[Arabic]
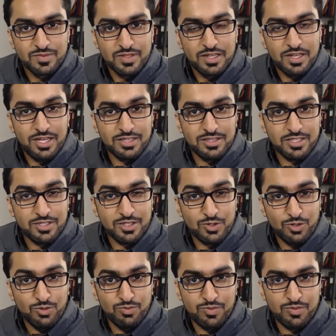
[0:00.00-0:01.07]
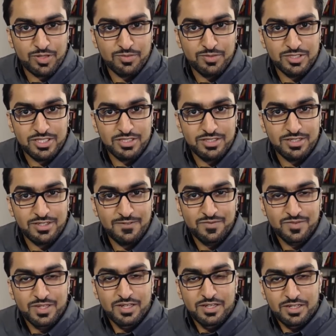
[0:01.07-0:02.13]
حتى تقوم ببرمجتها
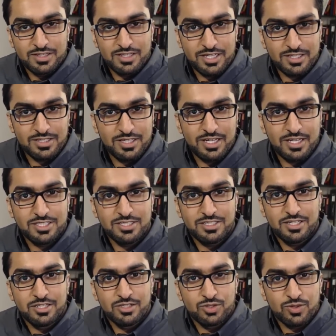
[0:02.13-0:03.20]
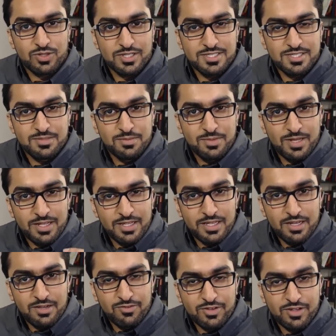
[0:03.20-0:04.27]
تحتاج أن تقسمها إلى
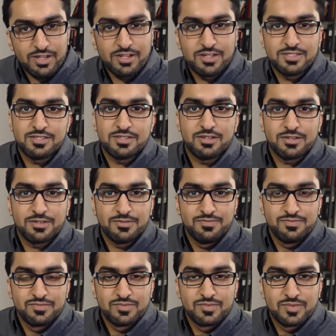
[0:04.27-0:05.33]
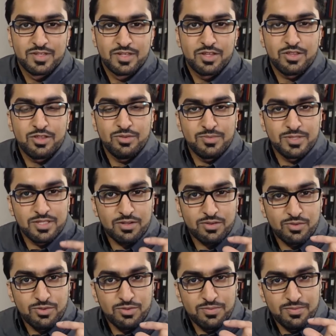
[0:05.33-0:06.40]
أفكار أصغر ثم
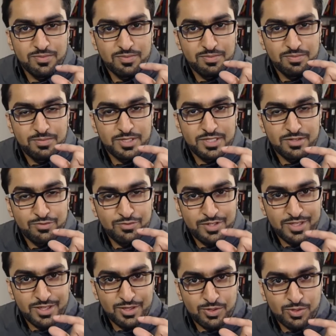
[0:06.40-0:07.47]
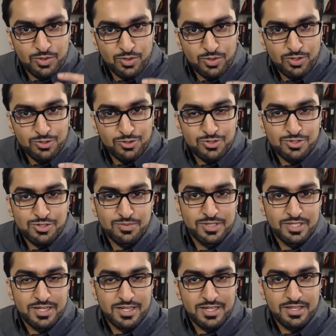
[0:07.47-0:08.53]
تقوم بتنفيذ كل جزء من
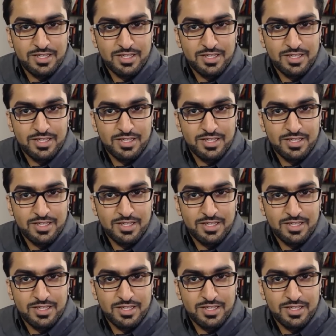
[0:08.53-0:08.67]
هذه